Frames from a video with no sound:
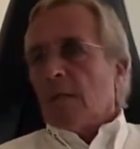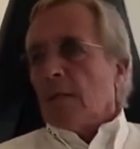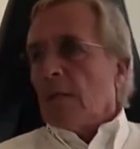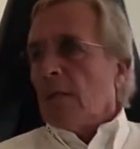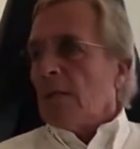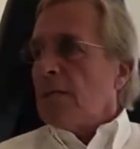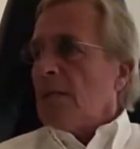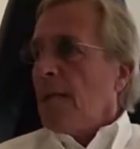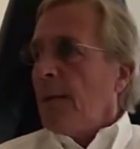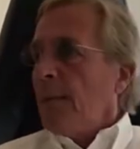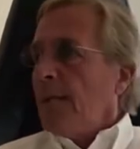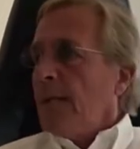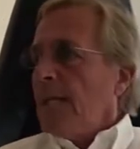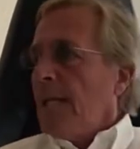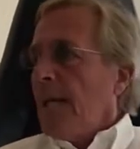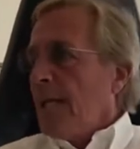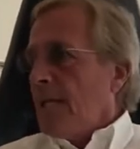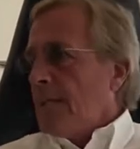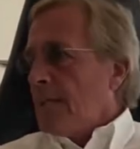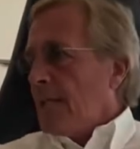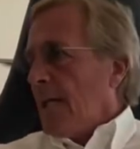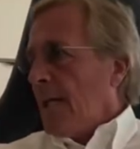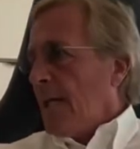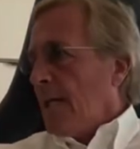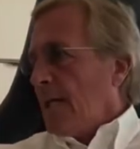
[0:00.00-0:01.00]
Das haben wir
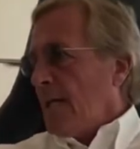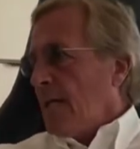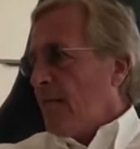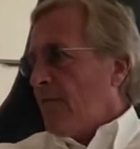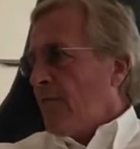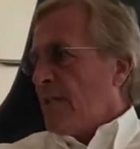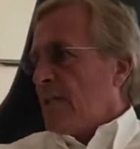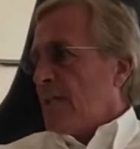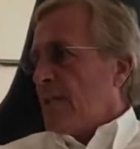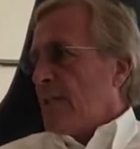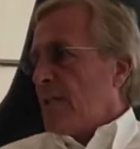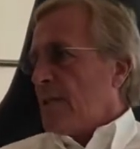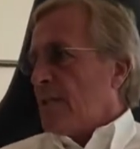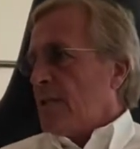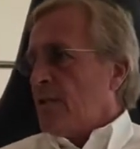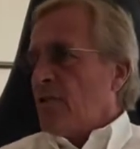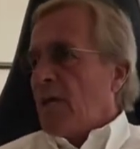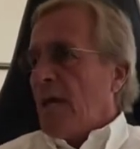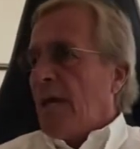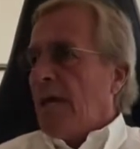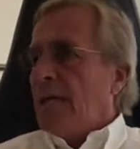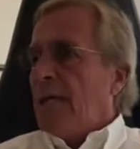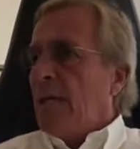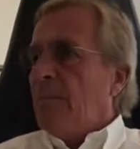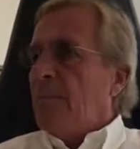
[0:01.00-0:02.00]
jeden Tag. Infiziert
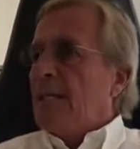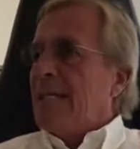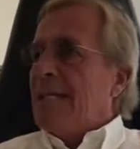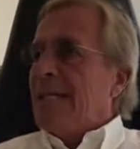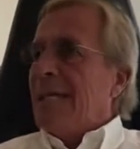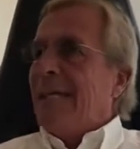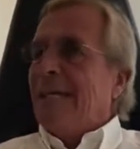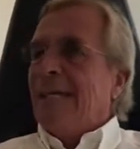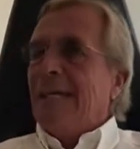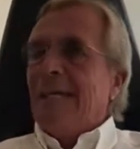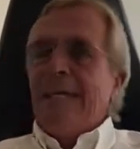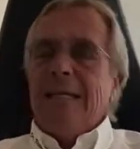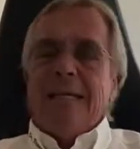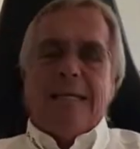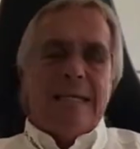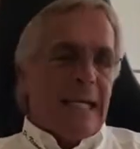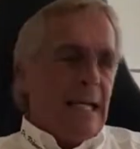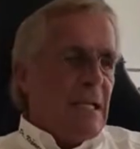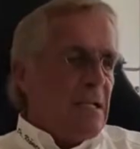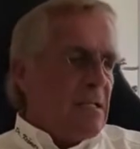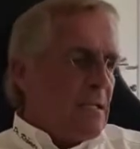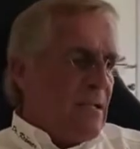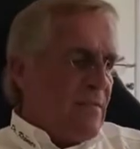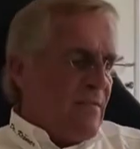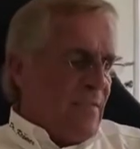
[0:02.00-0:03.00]
sich einer mit
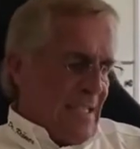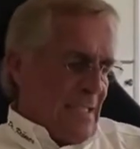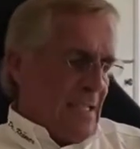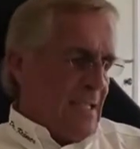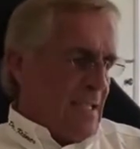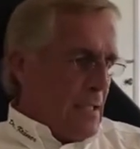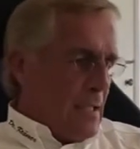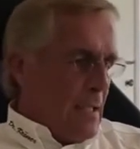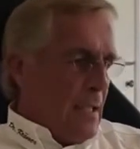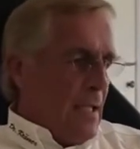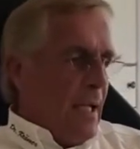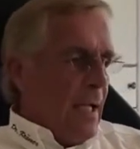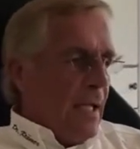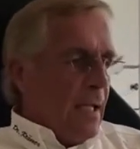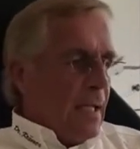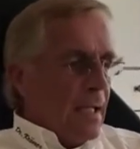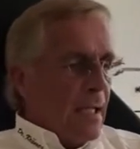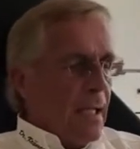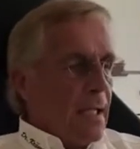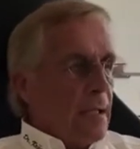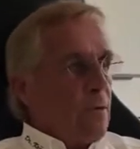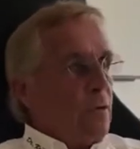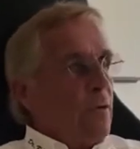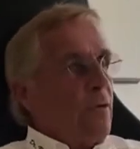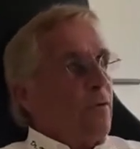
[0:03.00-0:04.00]
irgendwas.
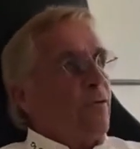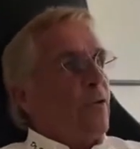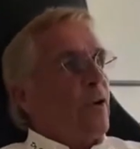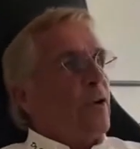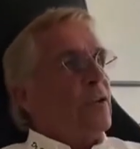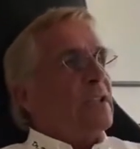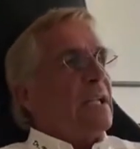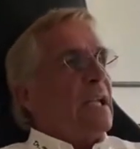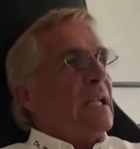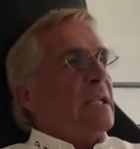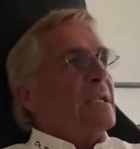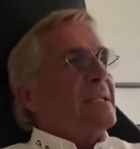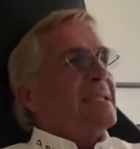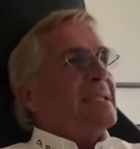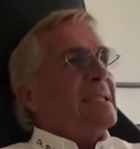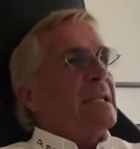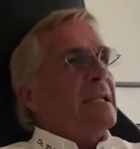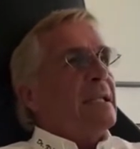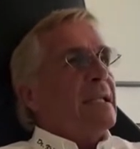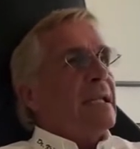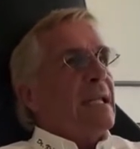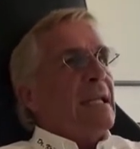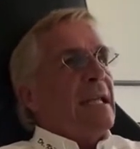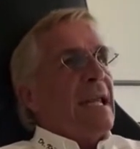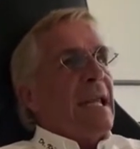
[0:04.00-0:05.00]
Ja, und von denen
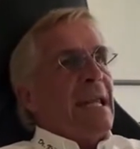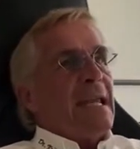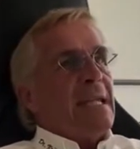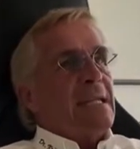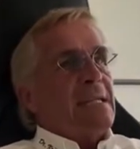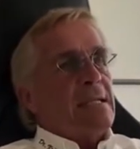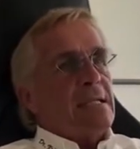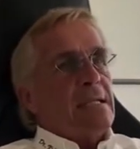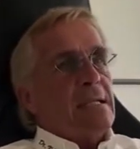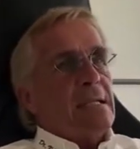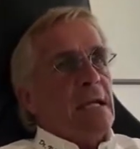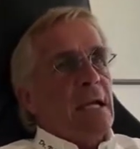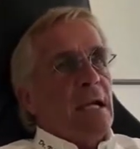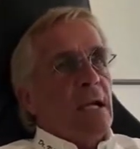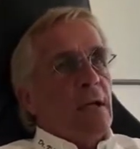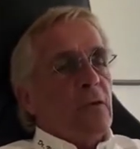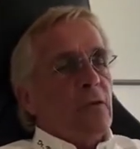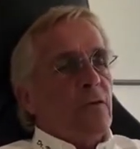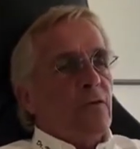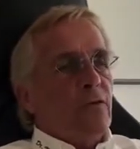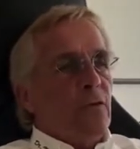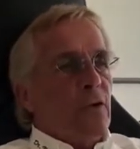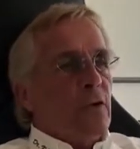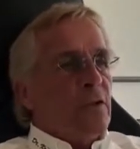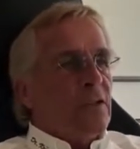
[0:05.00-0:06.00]
sind genesen.
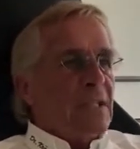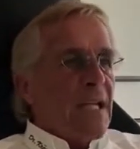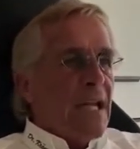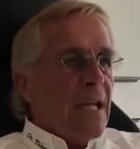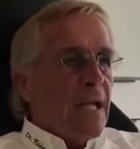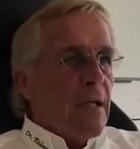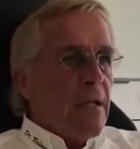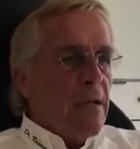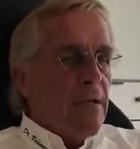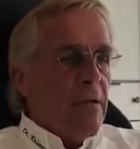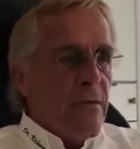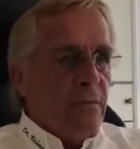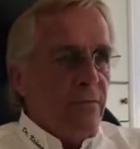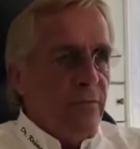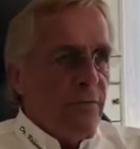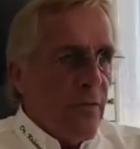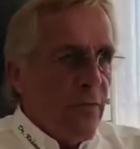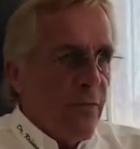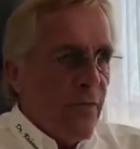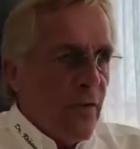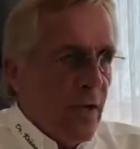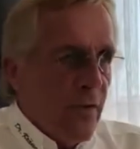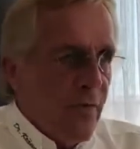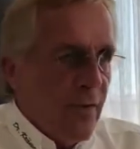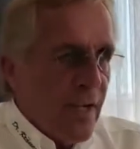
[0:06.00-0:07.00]
Und von denen, wie
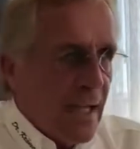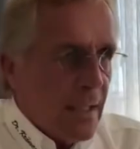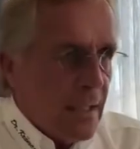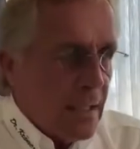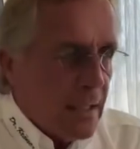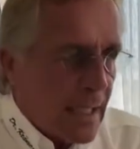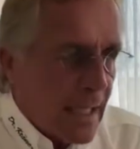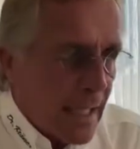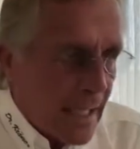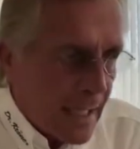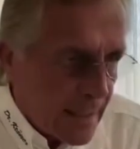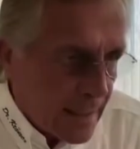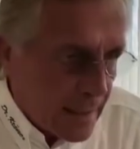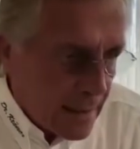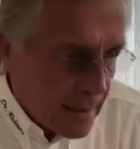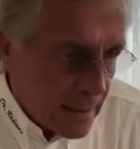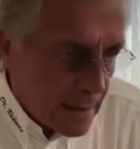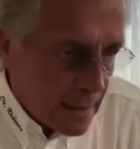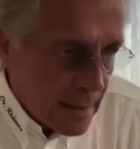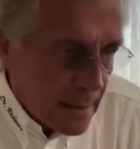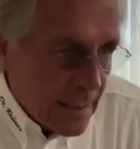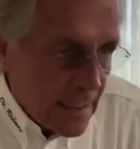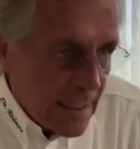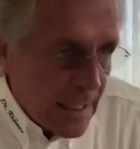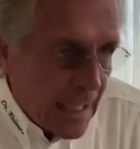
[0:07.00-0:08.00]
viel werden krank?
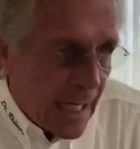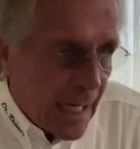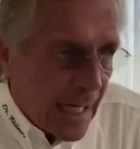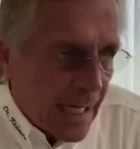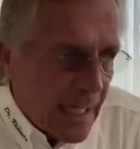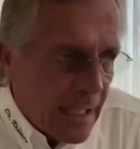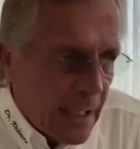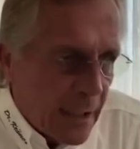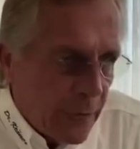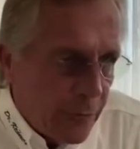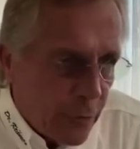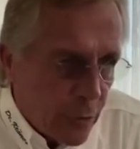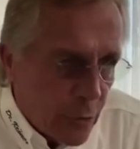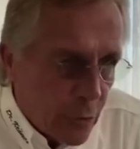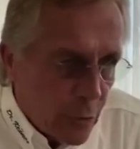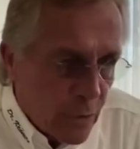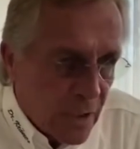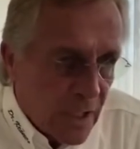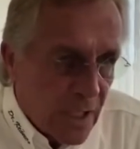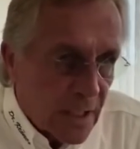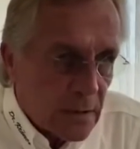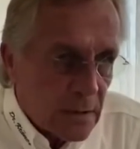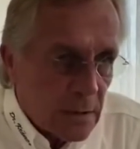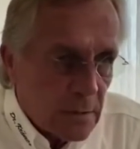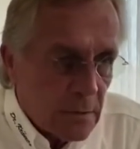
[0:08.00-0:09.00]
Einer von
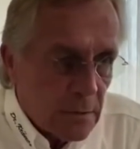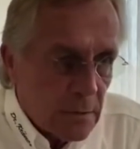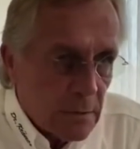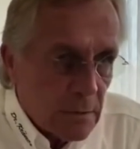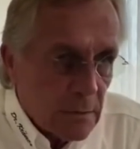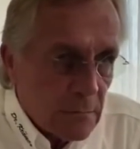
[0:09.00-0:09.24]
100.